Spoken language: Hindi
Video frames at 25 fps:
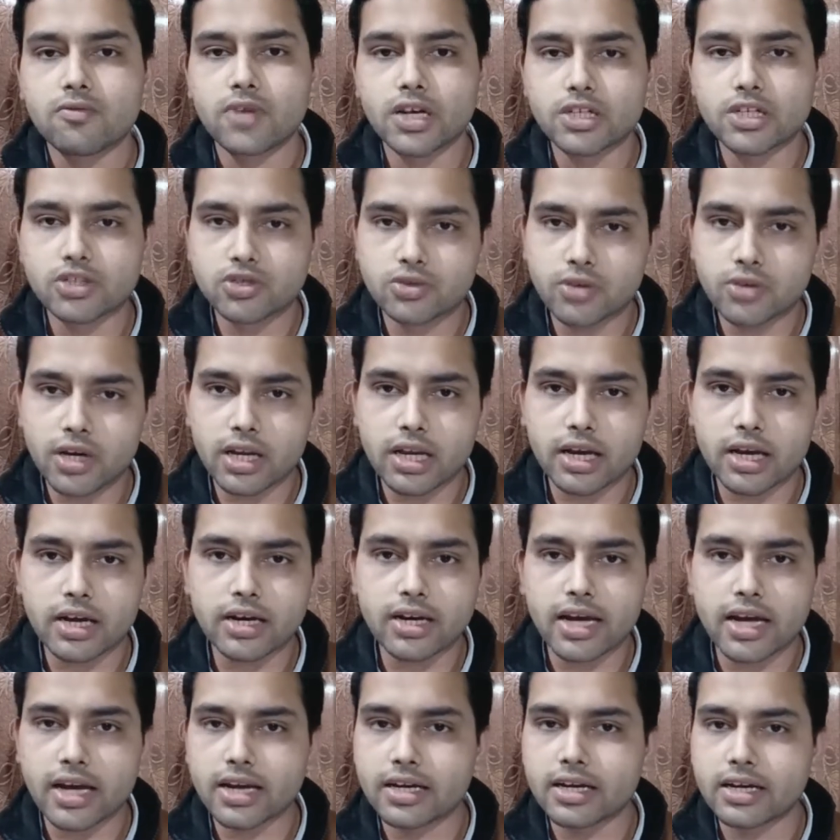फ्लंक्चुअल
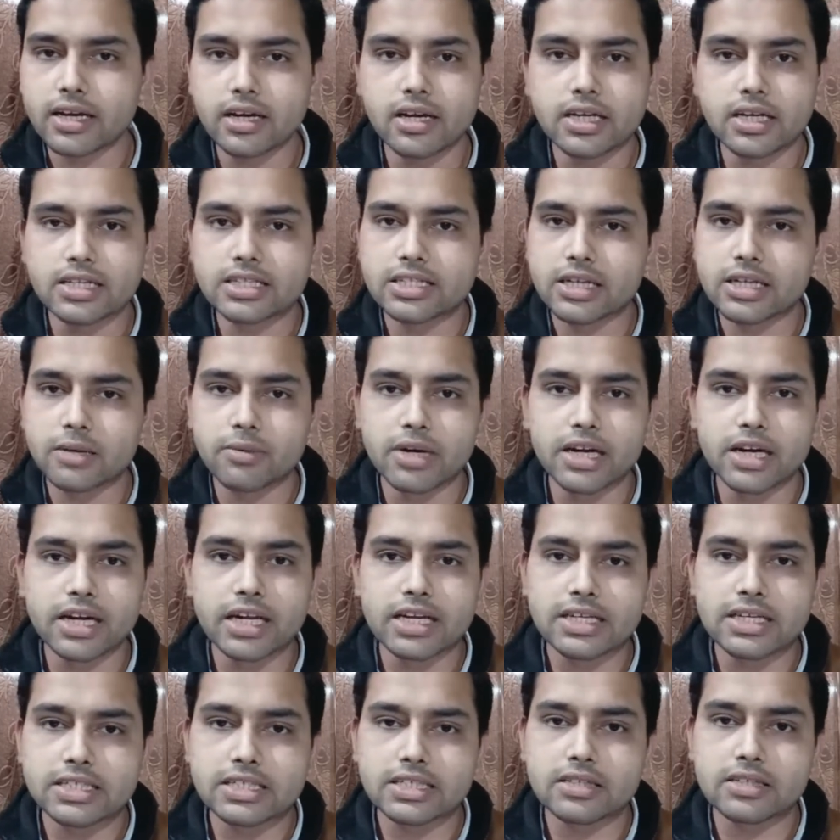है डायरेक्टली ये
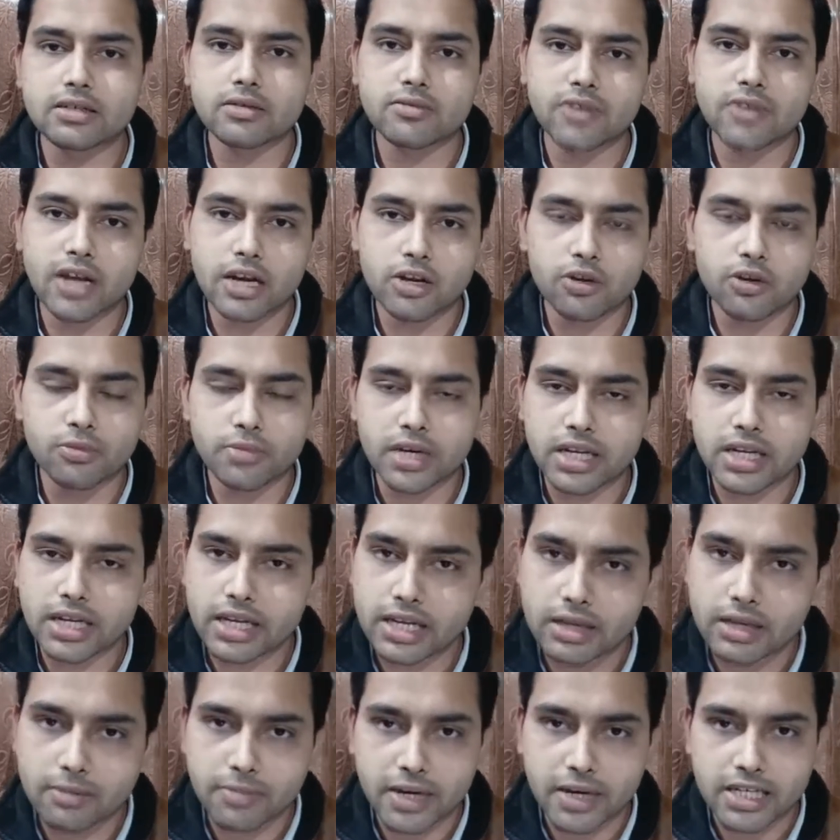स्टेबिलिटी इस वैल्यू में
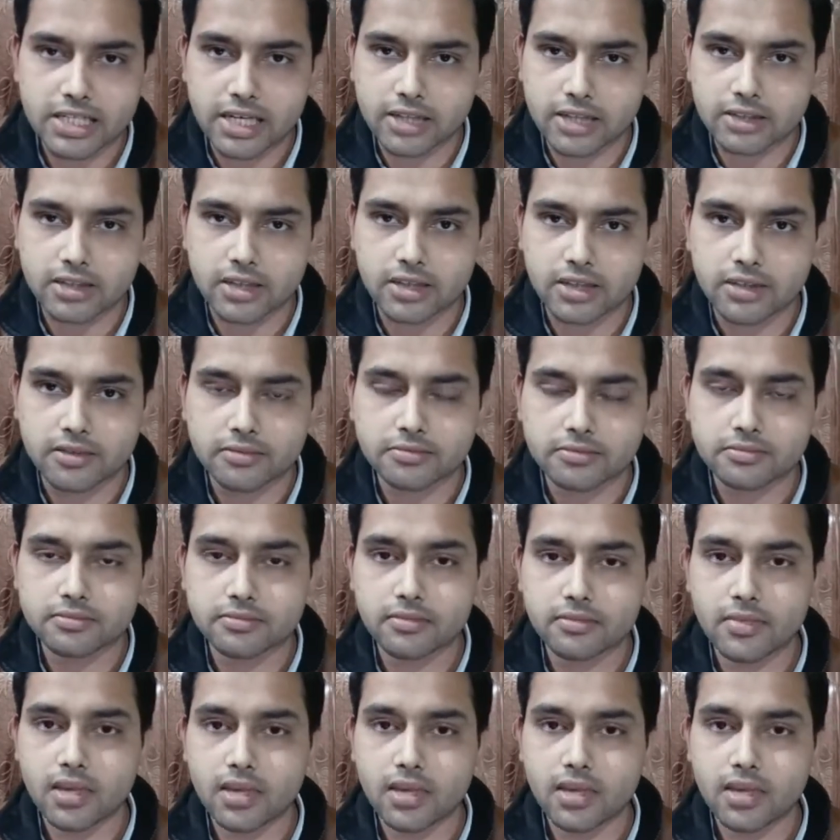नहीं पाई जाती